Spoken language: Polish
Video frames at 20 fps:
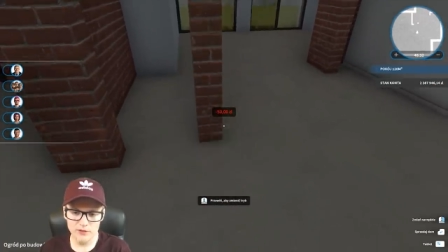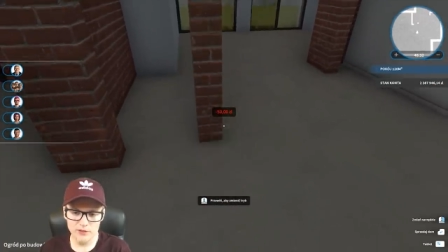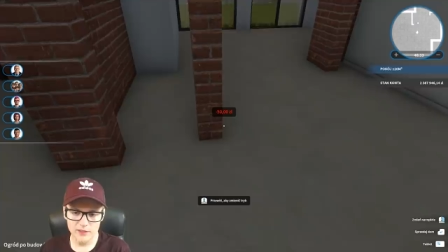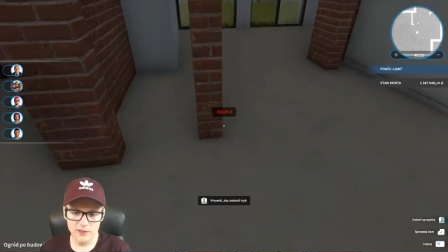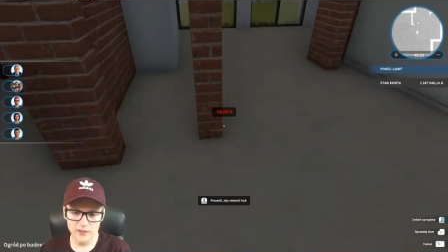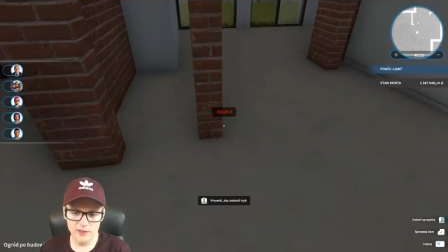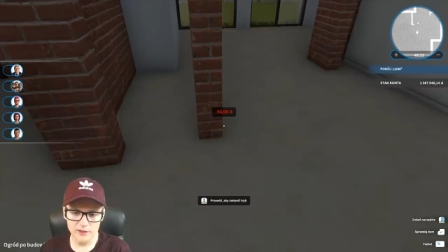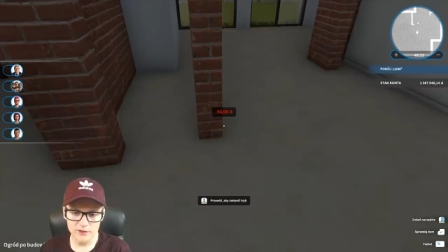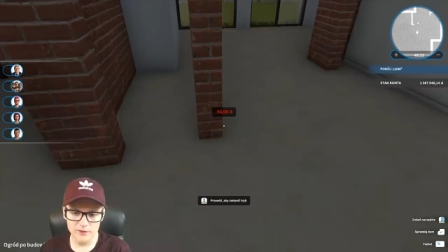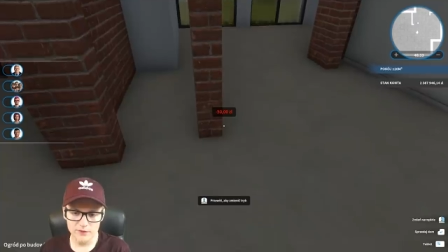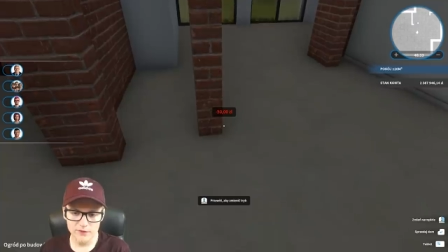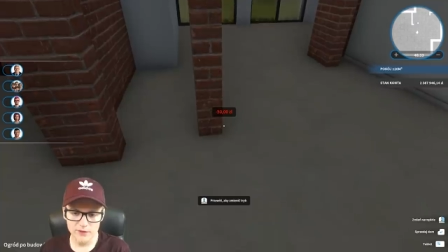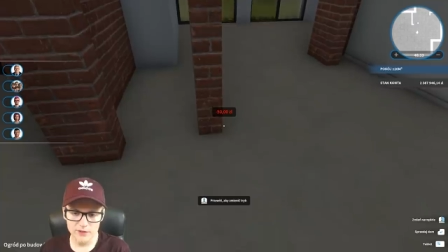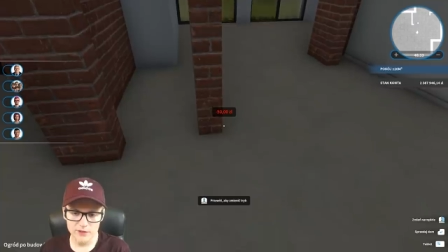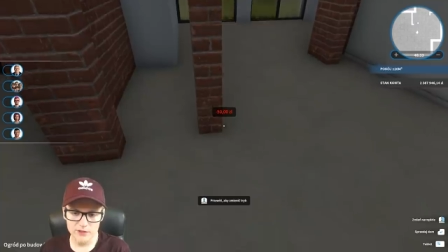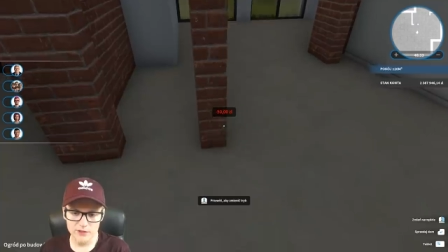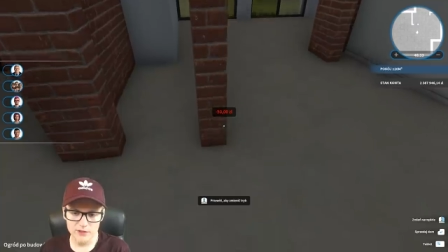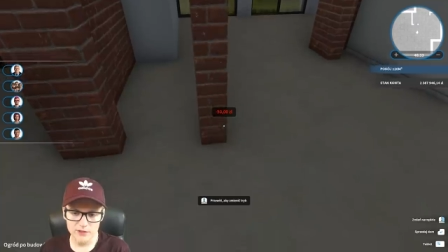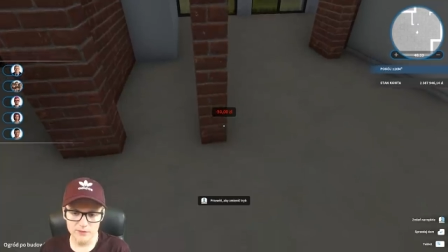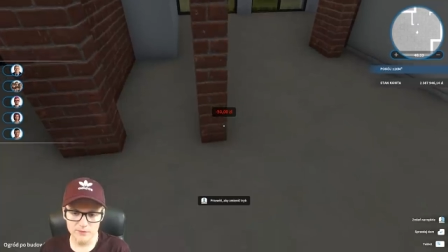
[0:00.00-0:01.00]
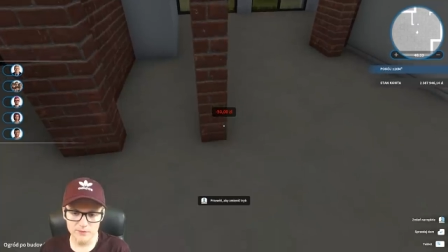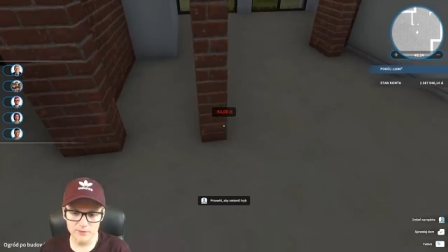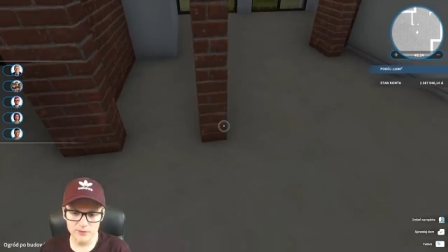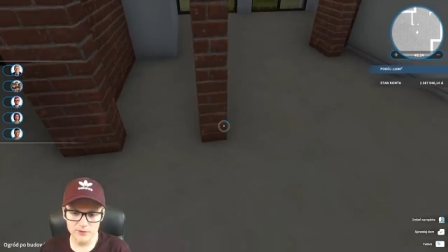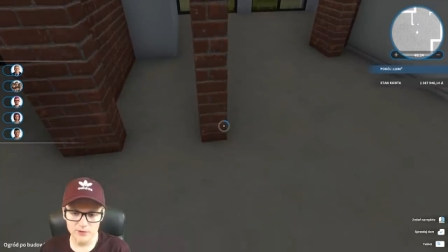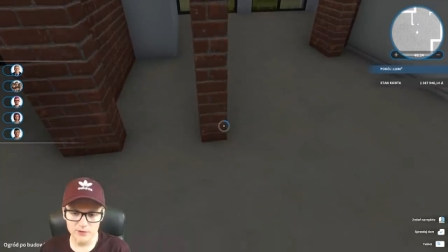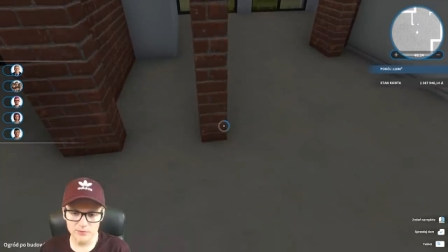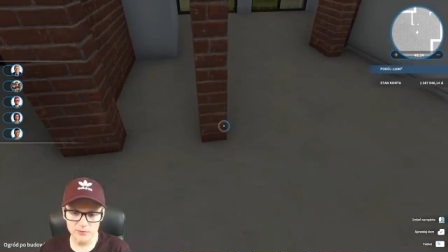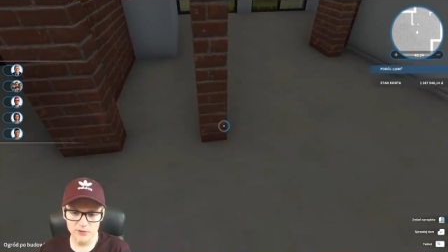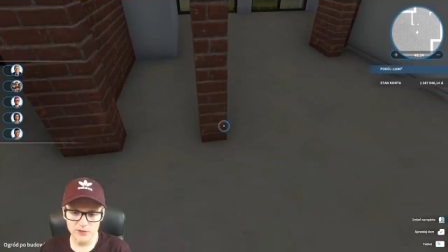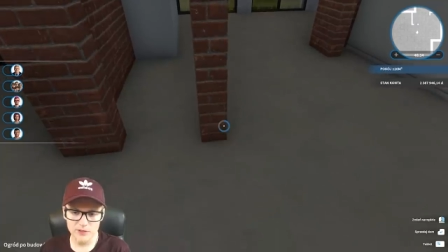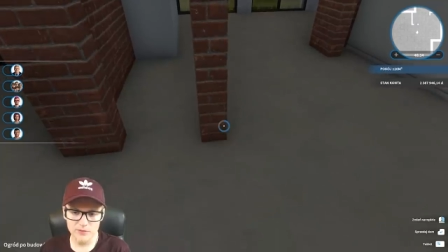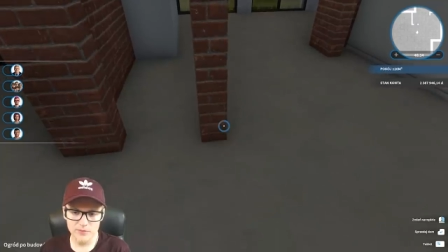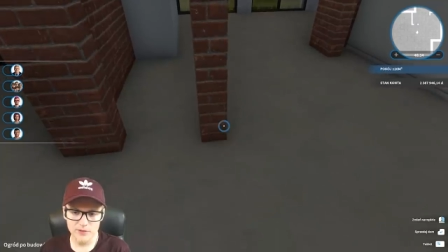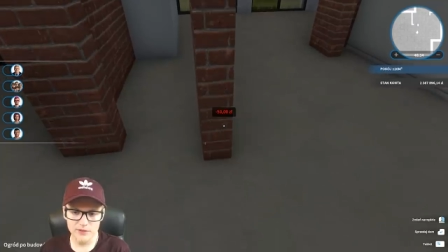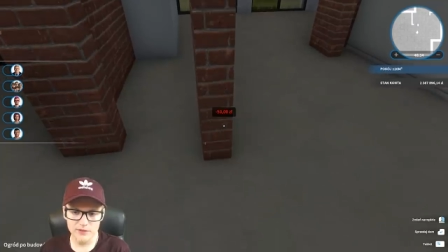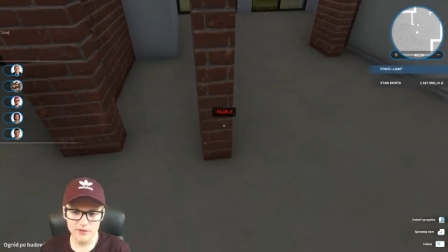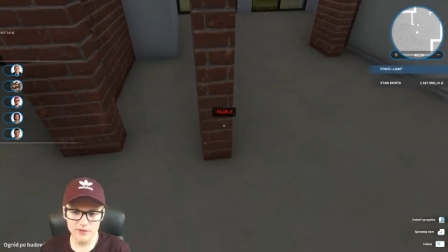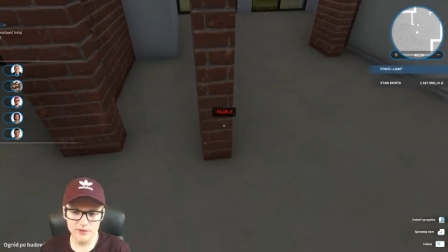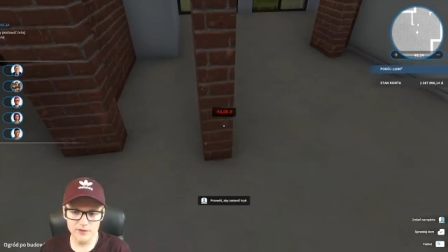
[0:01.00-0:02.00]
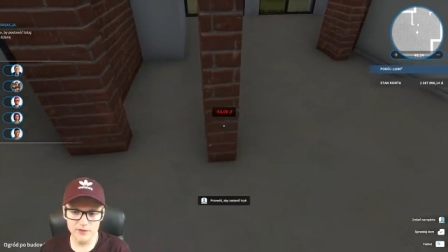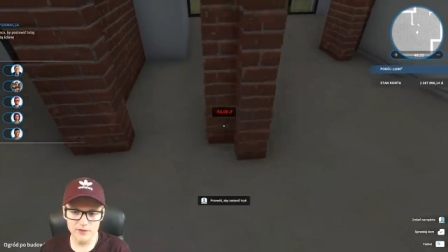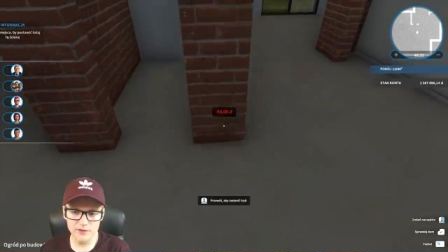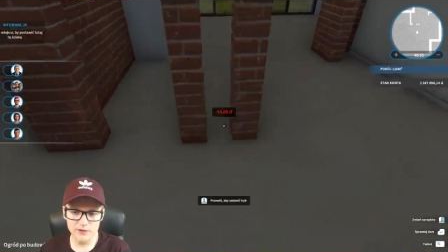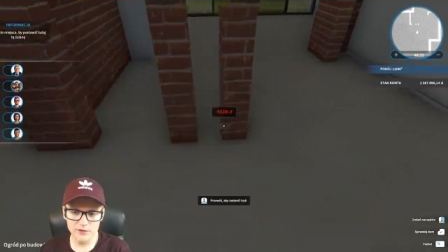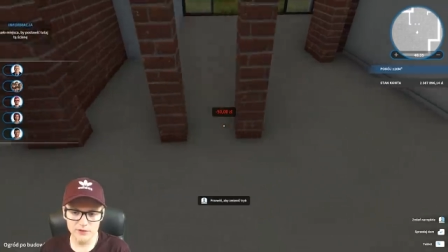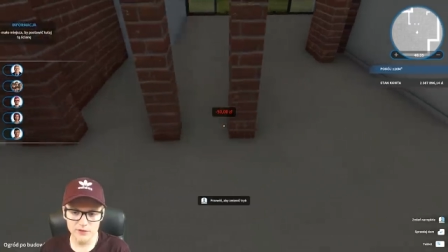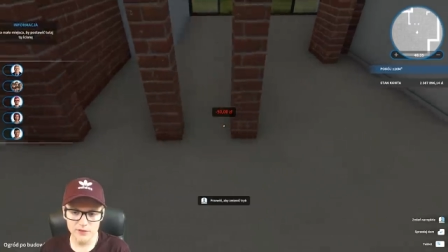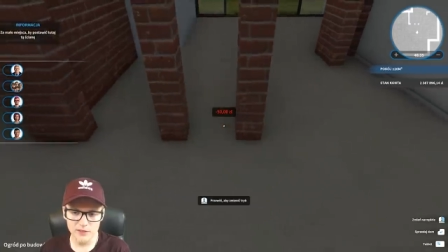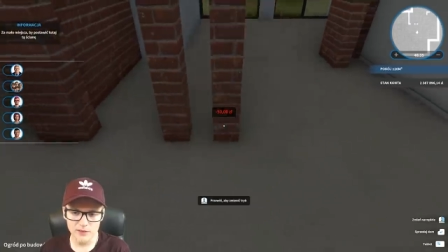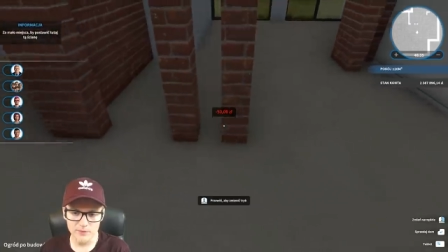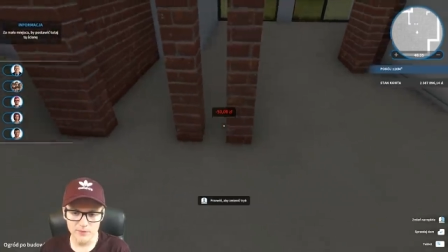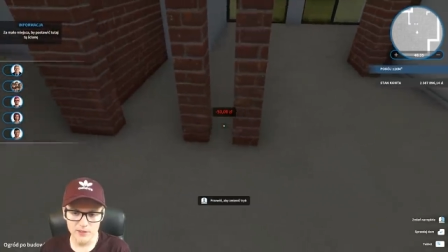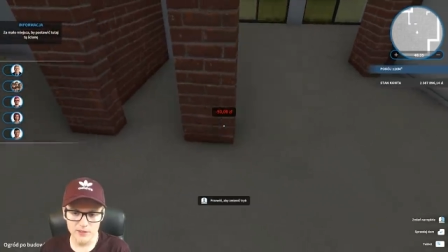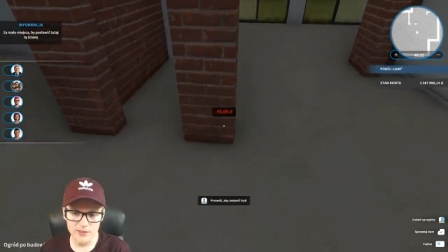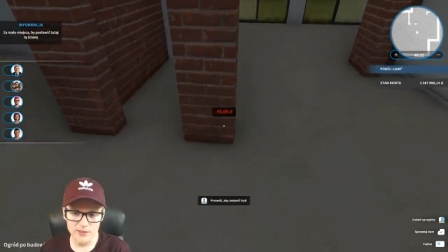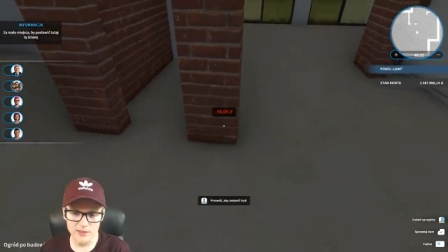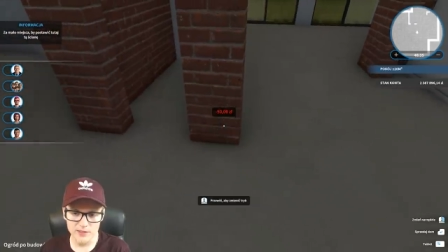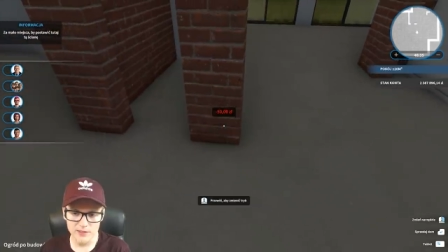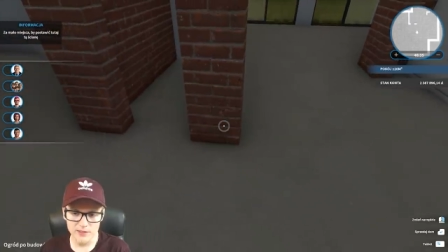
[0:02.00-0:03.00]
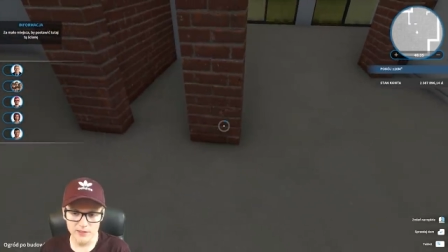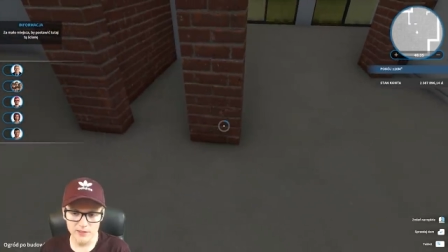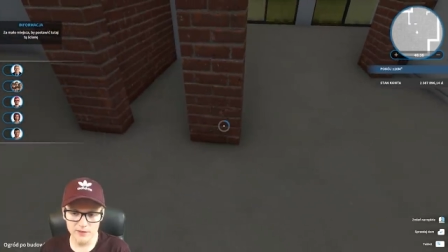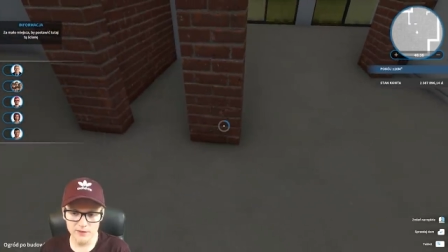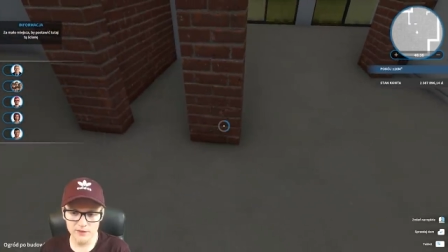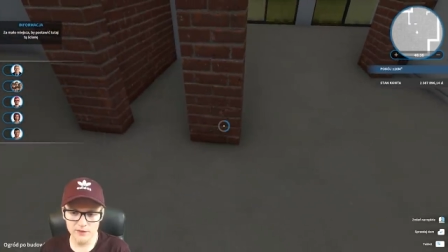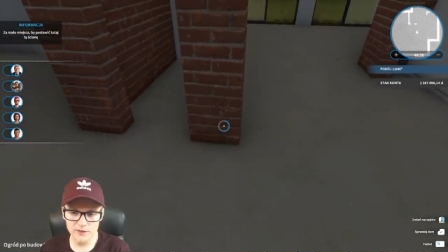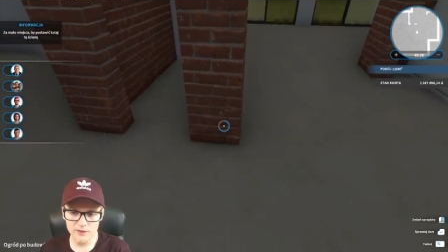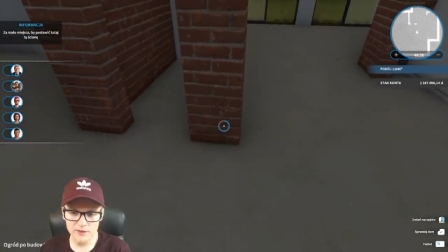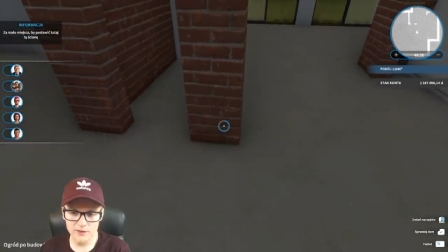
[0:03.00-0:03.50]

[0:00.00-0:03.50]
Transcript: Ile to wejście potrzebuje? Chyba tylko tyle miejsca, nie?